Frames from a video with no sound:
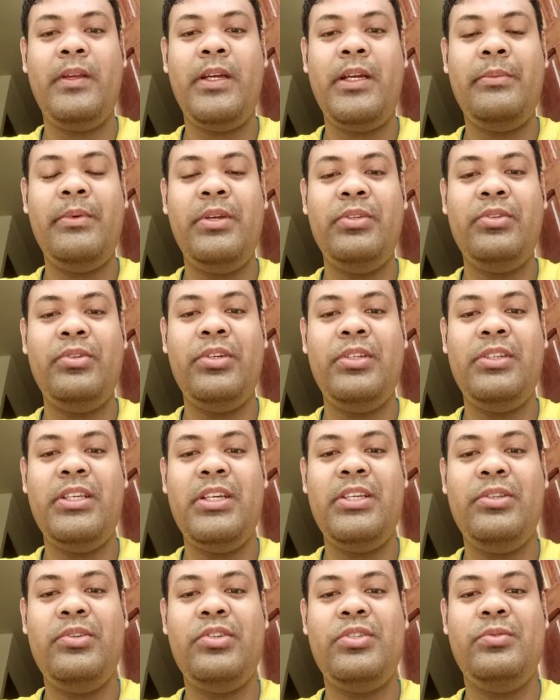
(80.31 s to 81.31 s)
Coming to
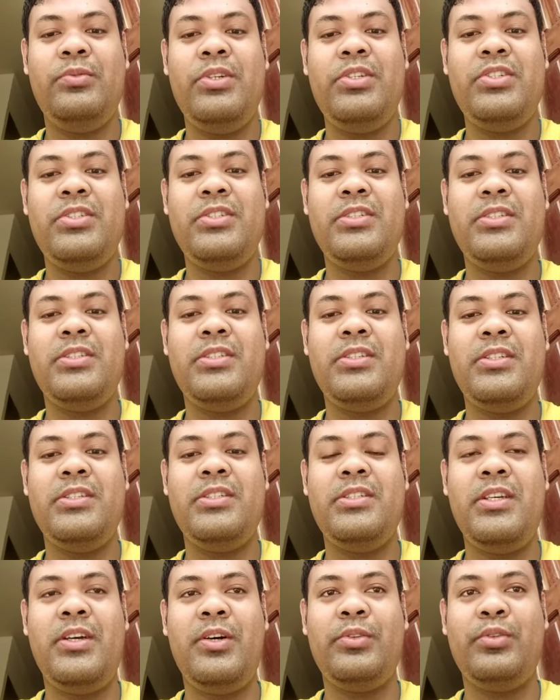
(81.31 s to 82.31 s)
Nintendo Switch
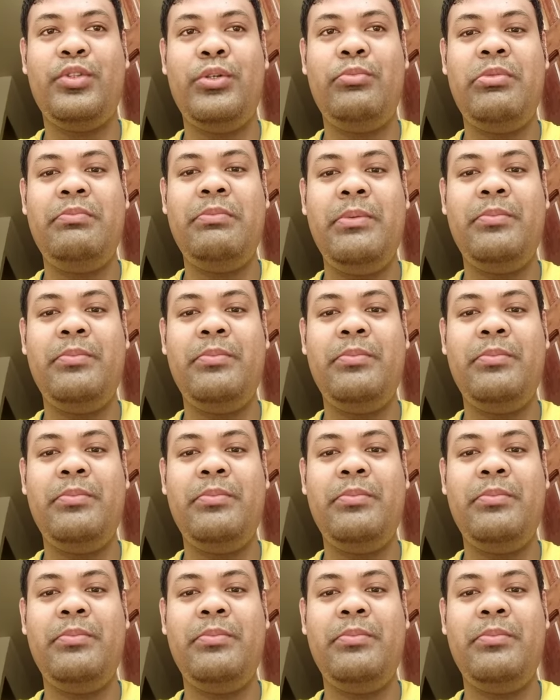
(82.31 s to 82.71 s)
sa October